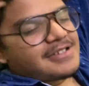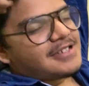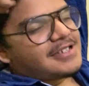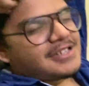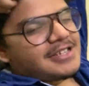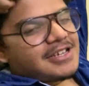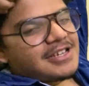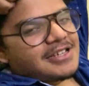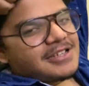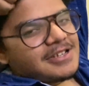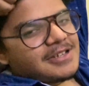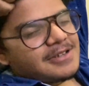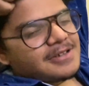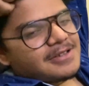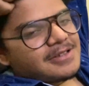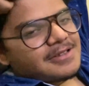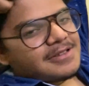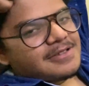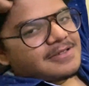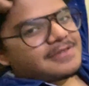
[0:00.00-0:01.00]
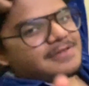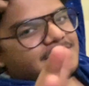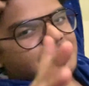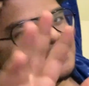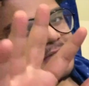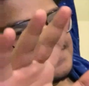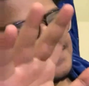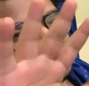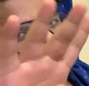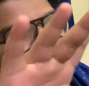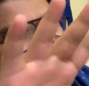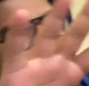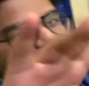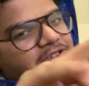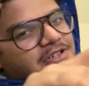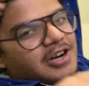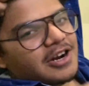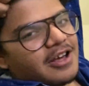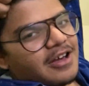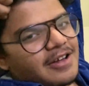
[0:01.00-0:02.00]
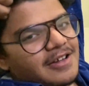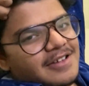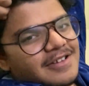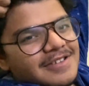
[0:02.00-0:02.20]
ठीक है जी टड़ा